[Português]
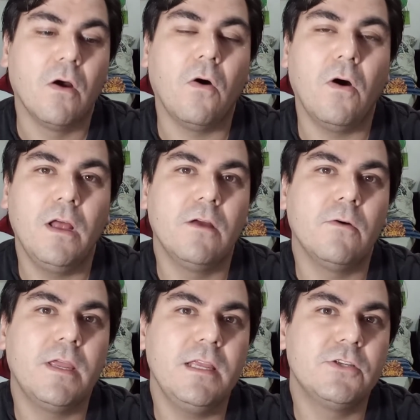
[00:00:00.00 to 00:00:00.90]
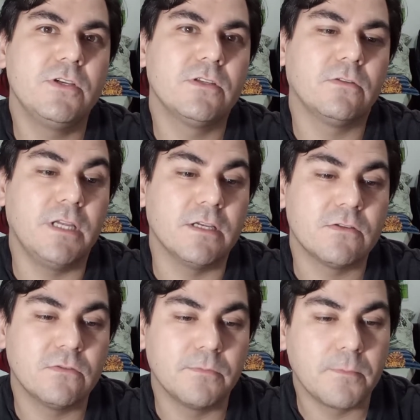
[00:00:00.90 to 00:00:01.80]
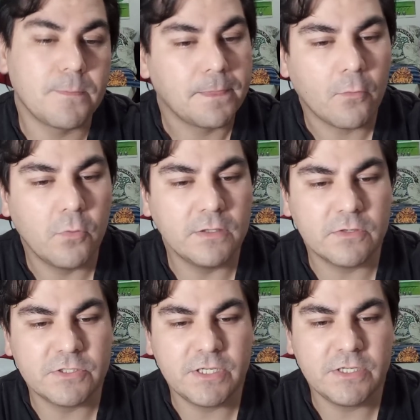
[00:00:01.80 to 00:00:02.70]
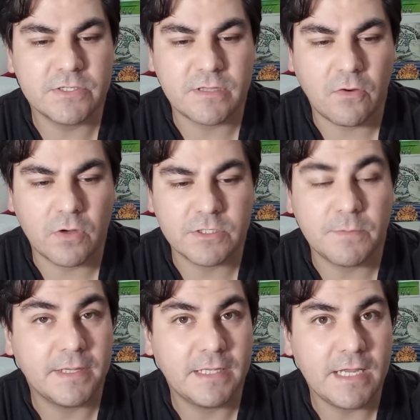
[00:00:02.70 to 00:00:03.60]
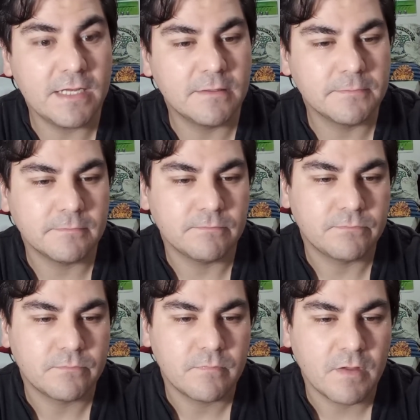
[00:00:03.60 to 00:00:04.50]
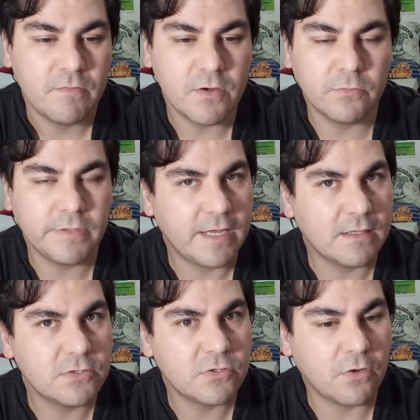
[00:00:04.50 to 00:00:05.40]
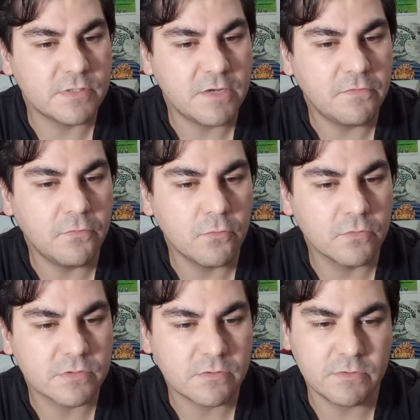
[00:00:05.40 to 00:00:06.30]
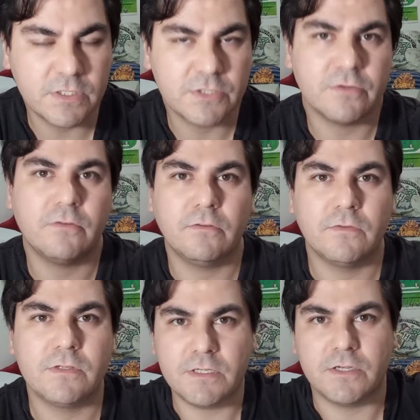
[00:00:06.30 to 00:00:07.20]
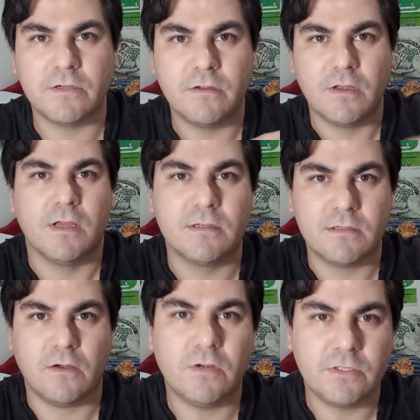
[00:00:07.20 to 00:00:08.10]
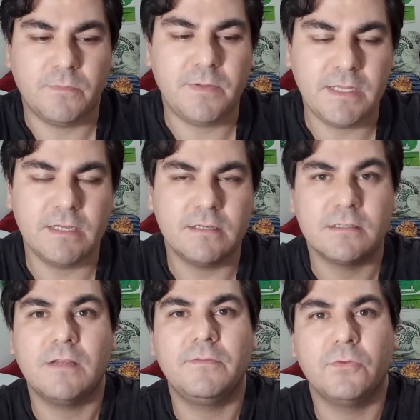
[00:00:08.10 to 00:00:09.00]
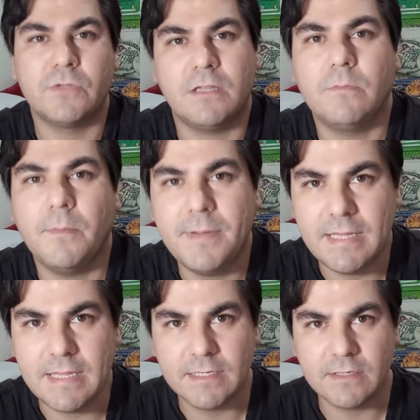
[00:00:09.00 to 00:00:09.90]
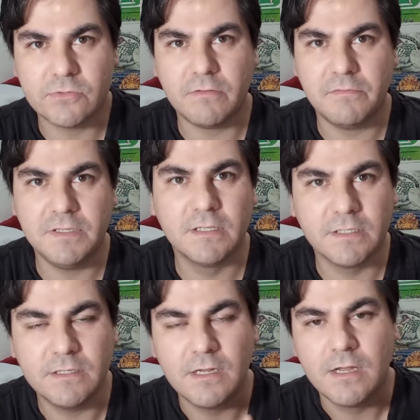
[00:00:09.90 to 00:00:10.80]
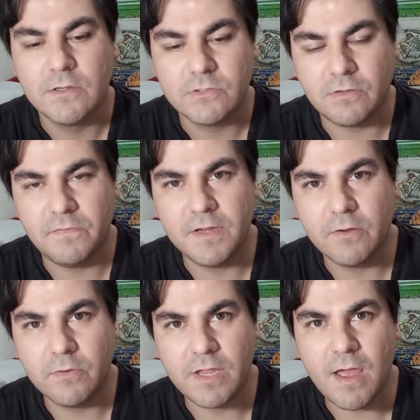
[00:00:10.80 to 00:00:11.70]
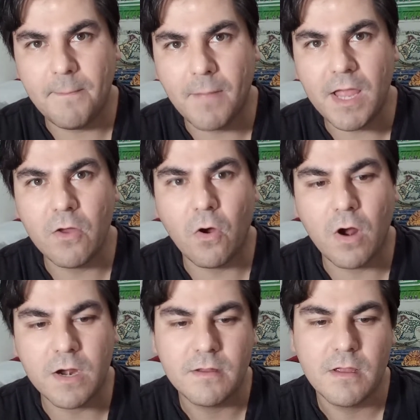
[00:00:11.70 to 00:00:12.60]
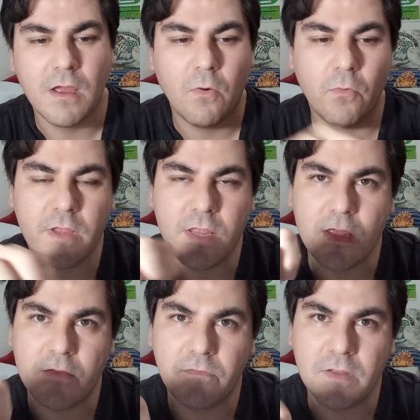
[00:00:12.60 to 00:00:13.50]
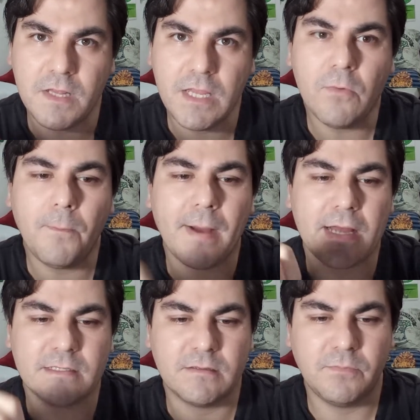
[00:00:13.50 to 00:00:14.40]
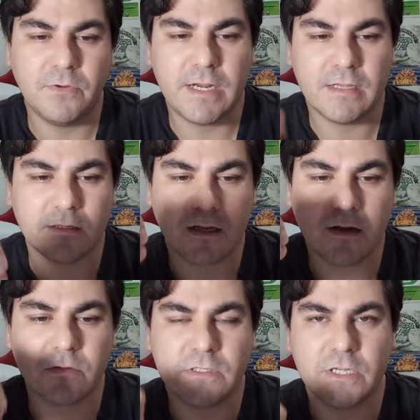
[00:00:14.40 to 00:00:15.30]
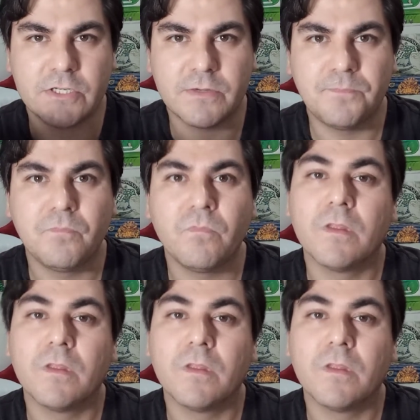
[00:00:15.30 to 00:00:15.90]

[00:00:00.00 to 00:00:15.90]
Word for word: Olha o que diz o texto. Quando a gente sacode a peneira, ficam nela só os refugos. Ou seja, quando você sacode a peneira, você deve ter usado uma peneira na sua vida, né? Só fica o que é maior, o que é fininho passa por ela, né? Ou seja,